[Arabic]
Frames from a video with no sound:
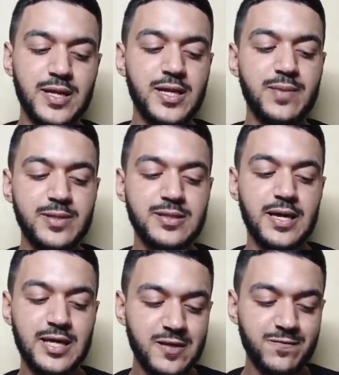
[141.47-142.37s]
لدينا
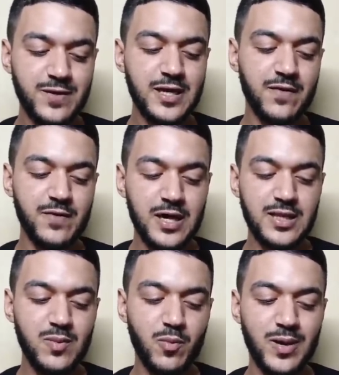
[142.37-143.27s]
بالتاكيد فكره في هذه
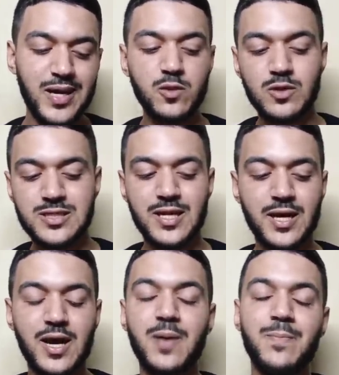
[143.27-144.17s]
المباراه
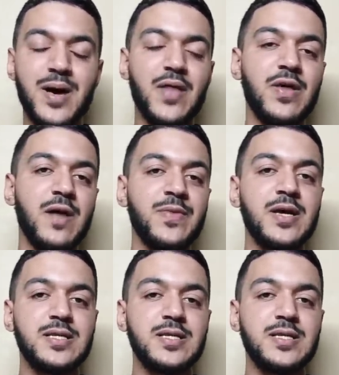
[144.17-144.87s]
وسنرى ماذا